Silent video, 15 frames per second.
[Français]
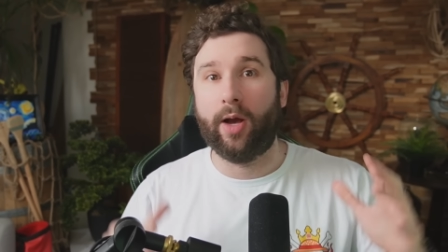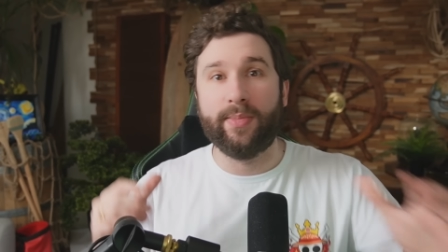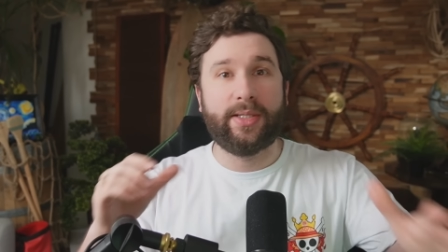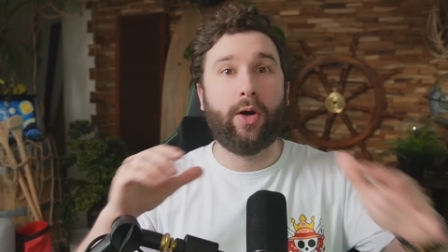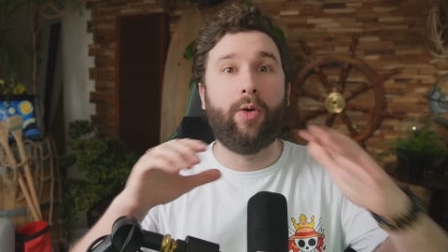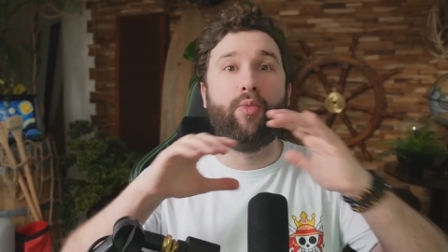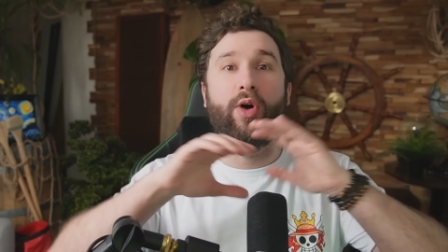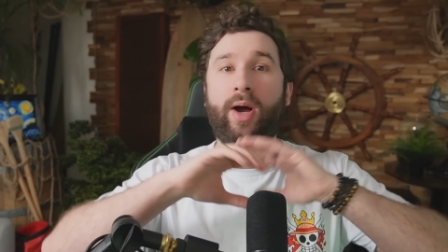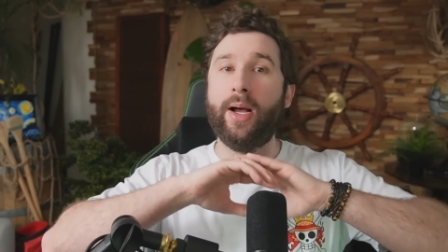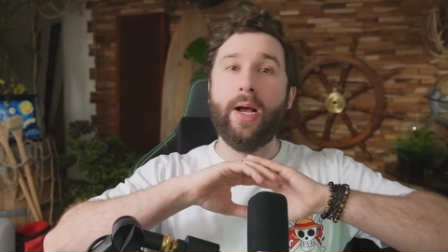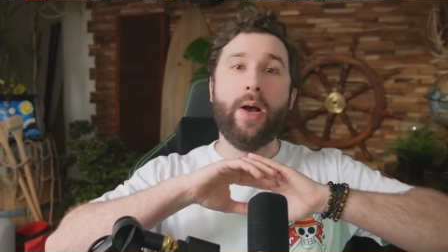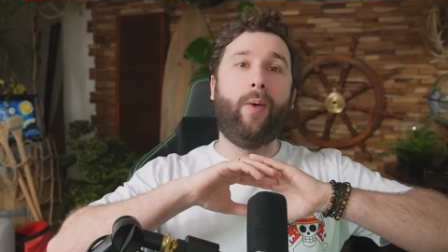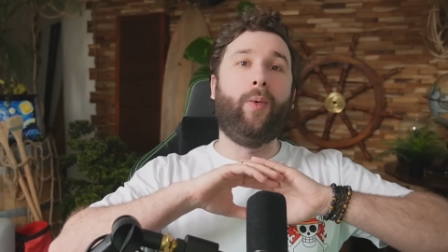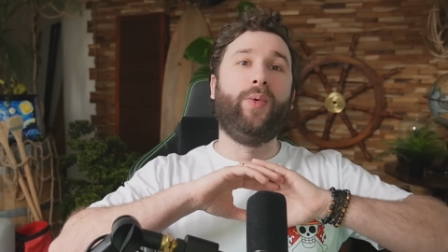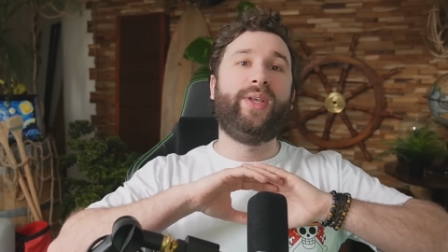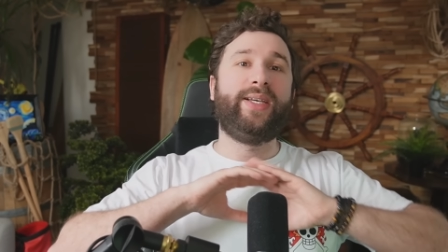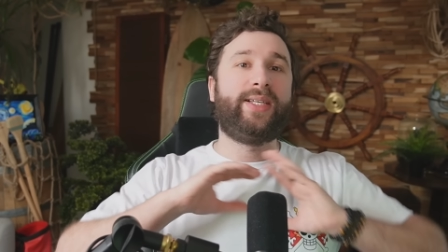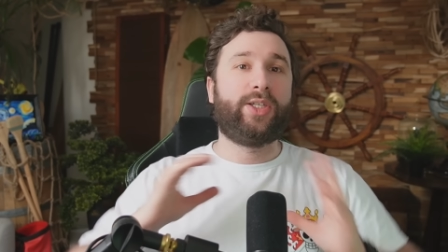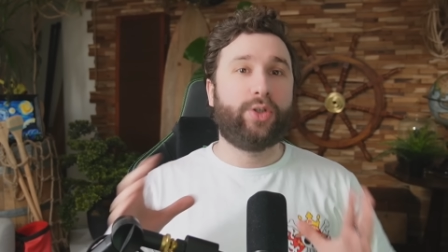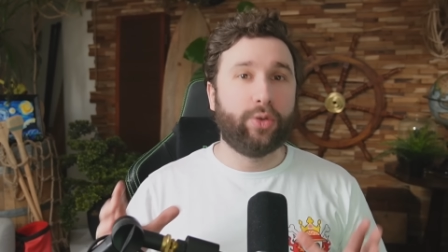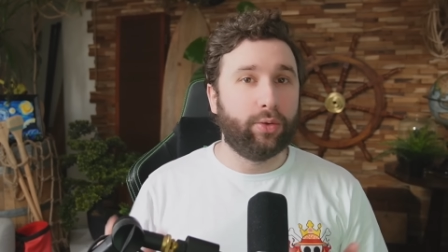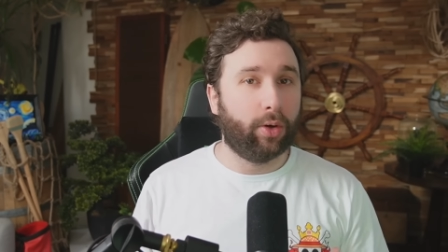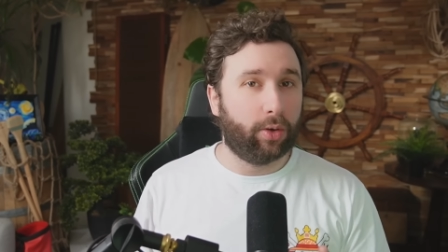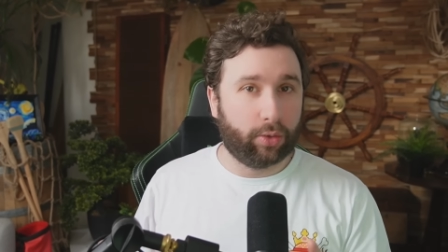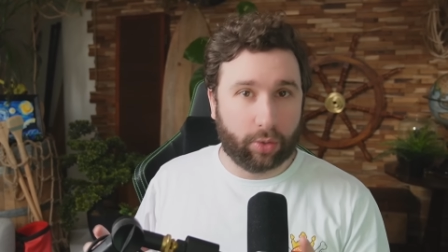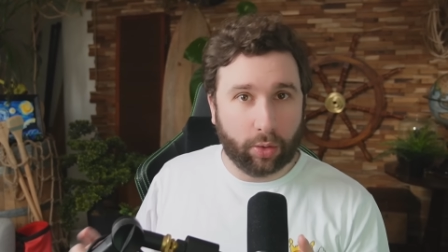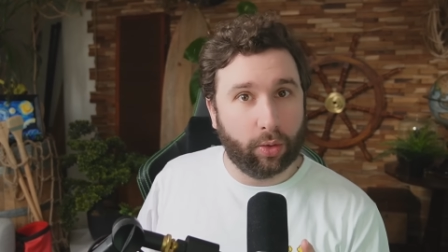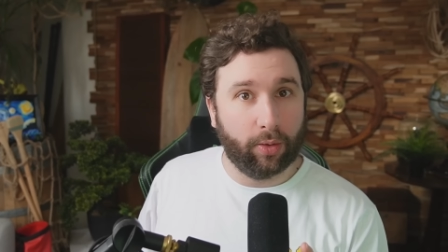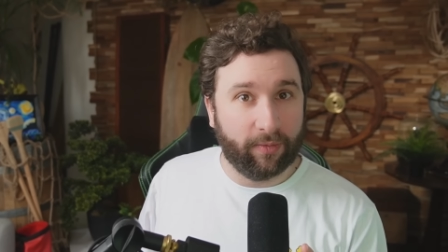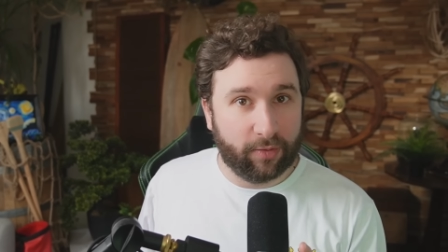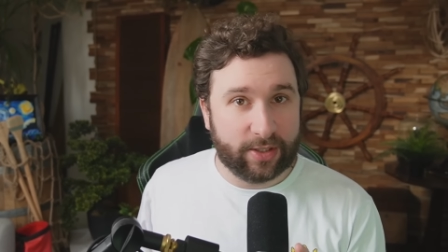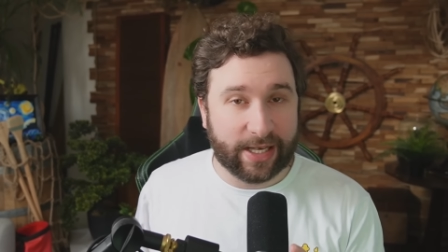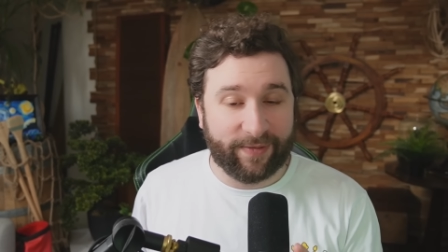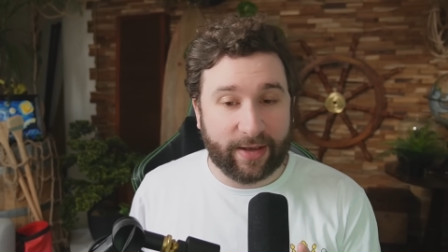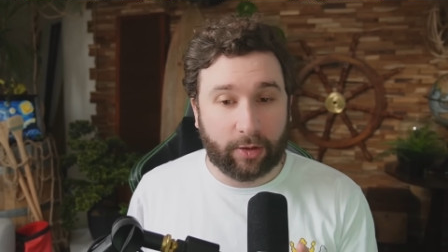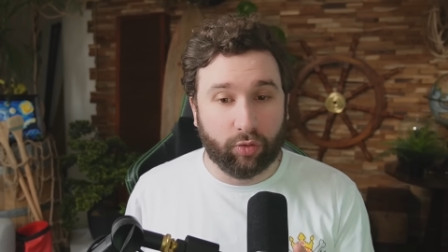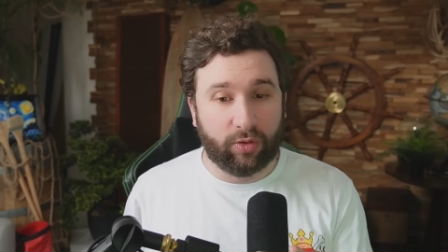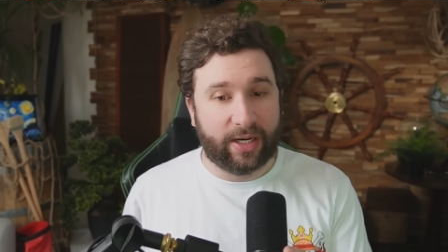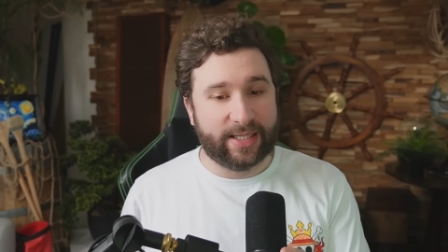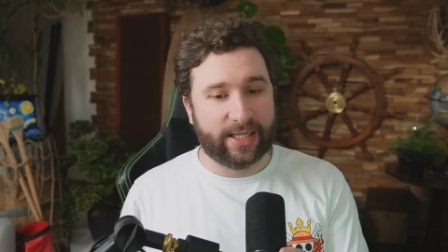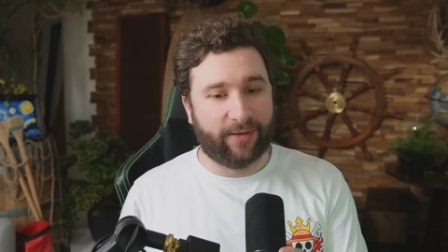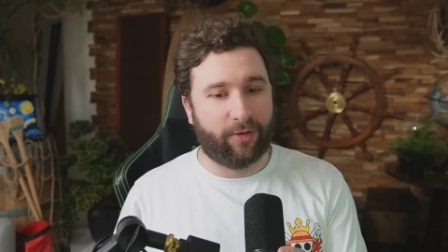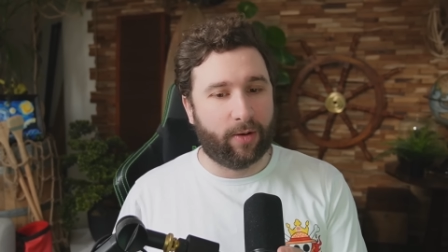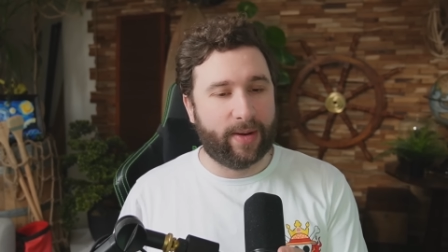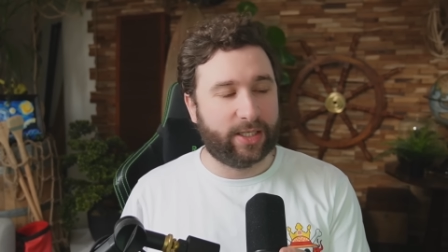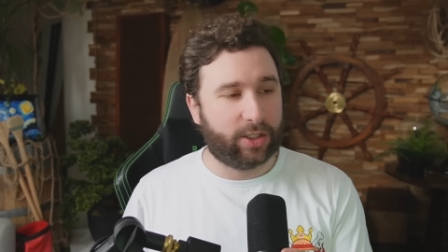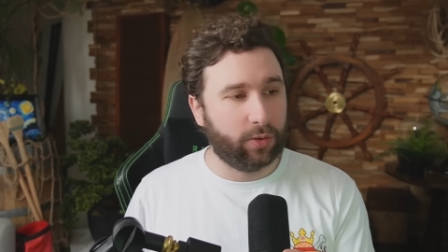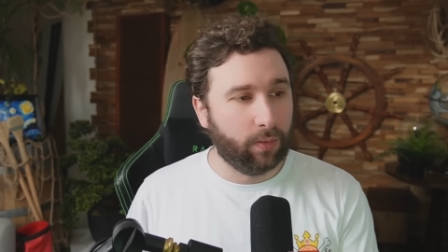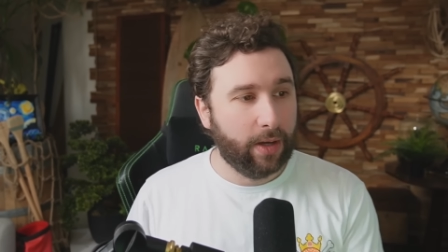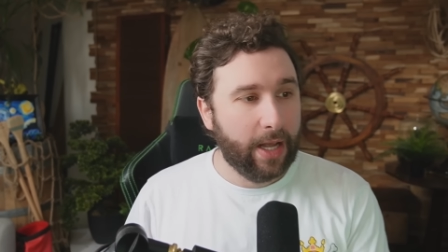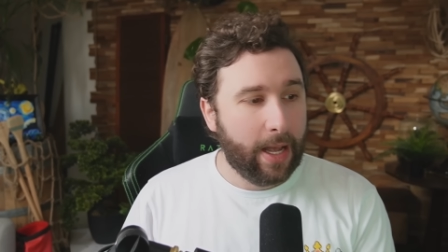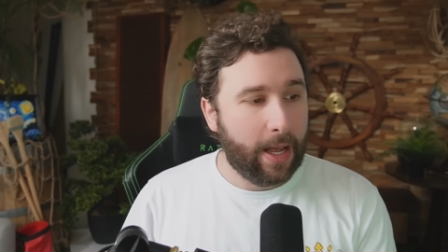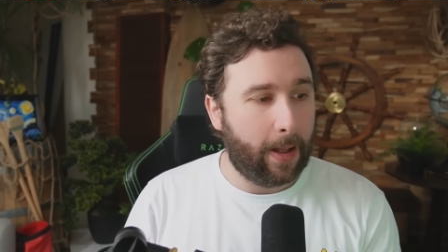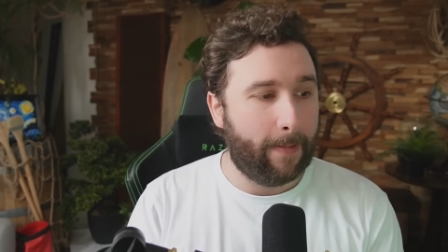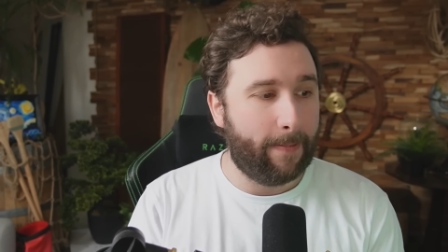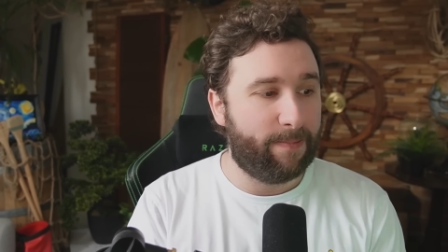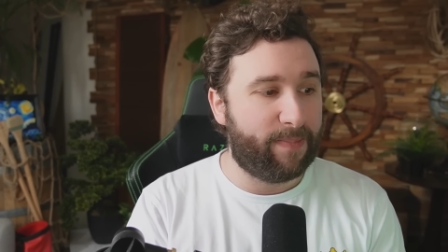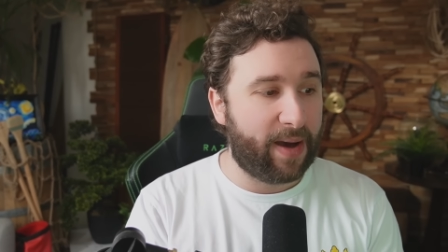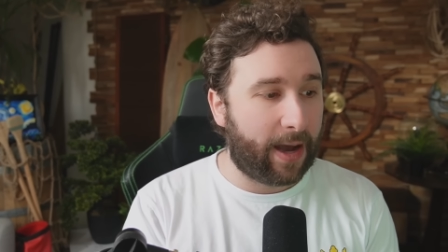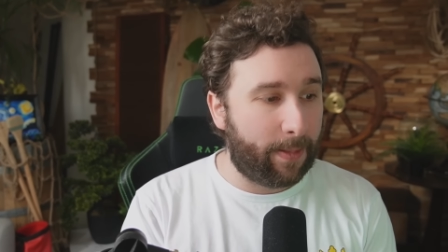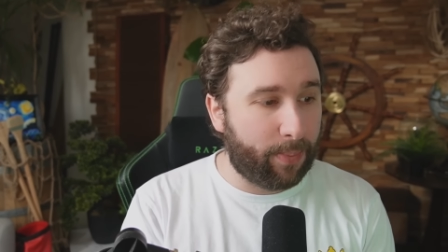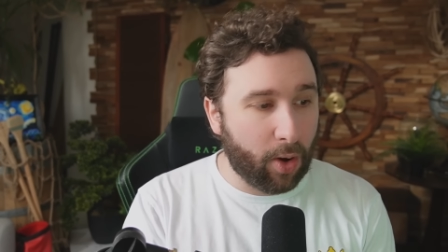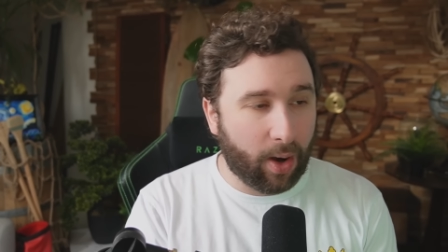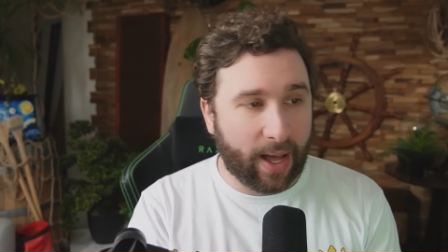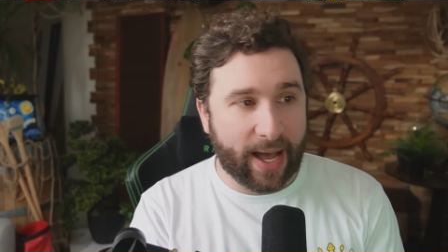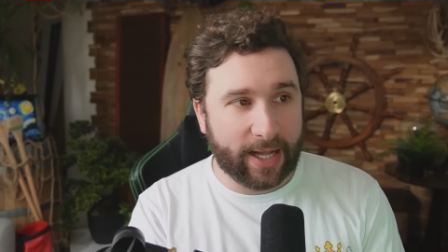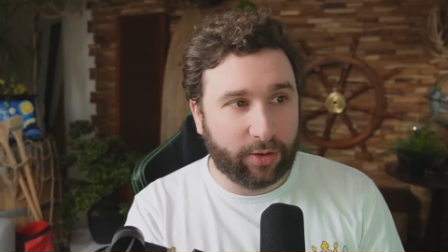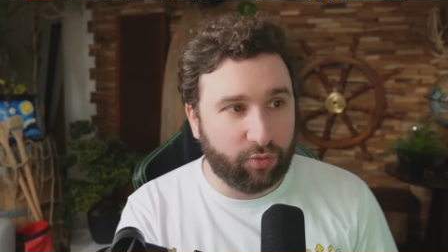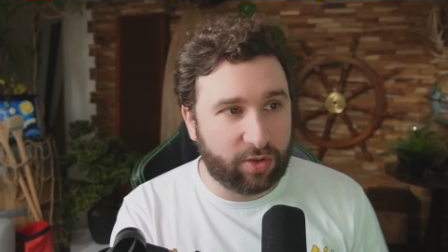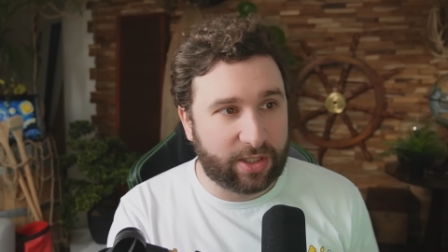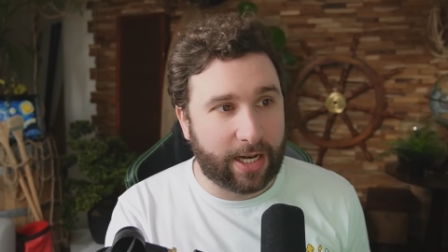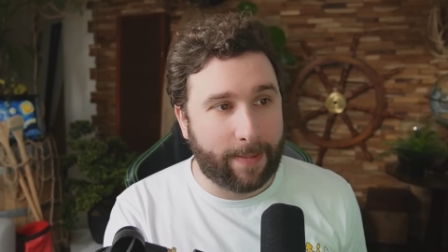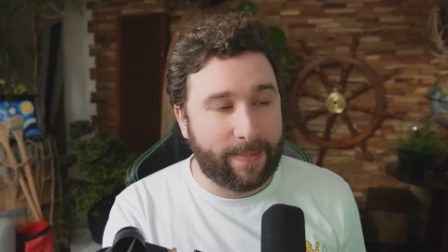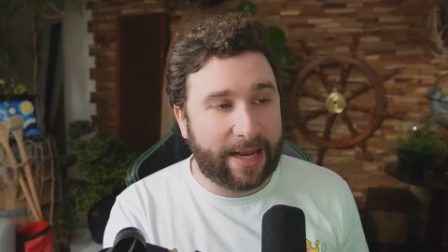Comme ça au moins, on est sûr que vous avez toutes les informations euh, par rapport à tout cela.